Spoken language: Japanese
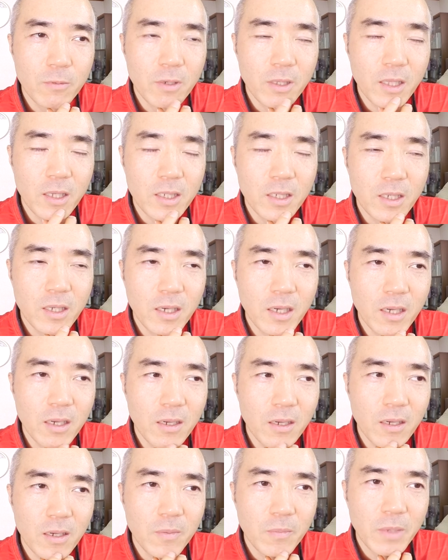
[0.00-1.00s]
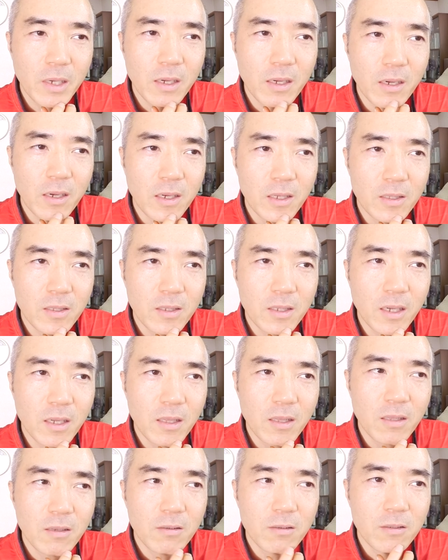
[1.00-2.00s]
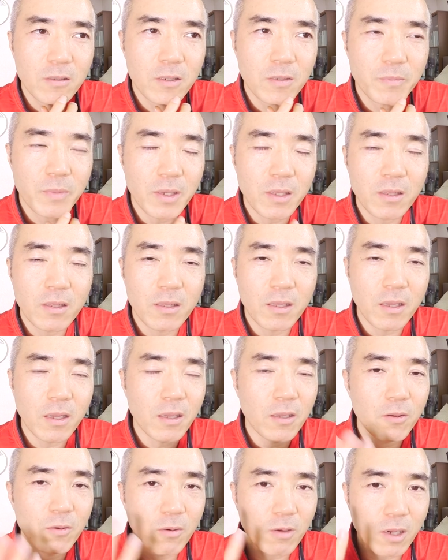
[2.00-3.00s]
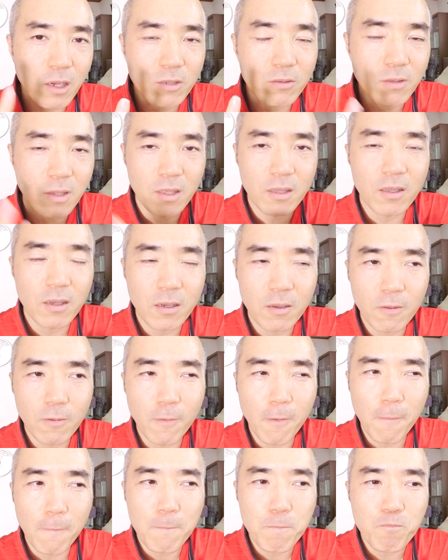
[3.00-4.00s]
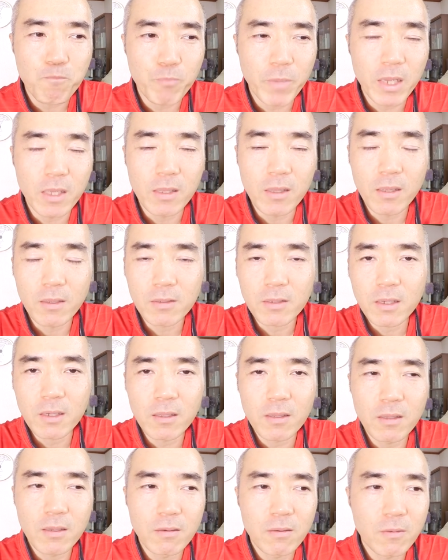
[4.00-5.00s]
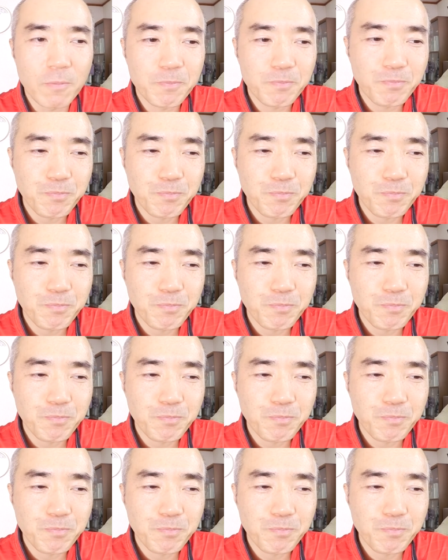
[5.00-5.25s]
応私が、まあ、使ってるスーパーって4箇所なんだけど、メインで使ってる。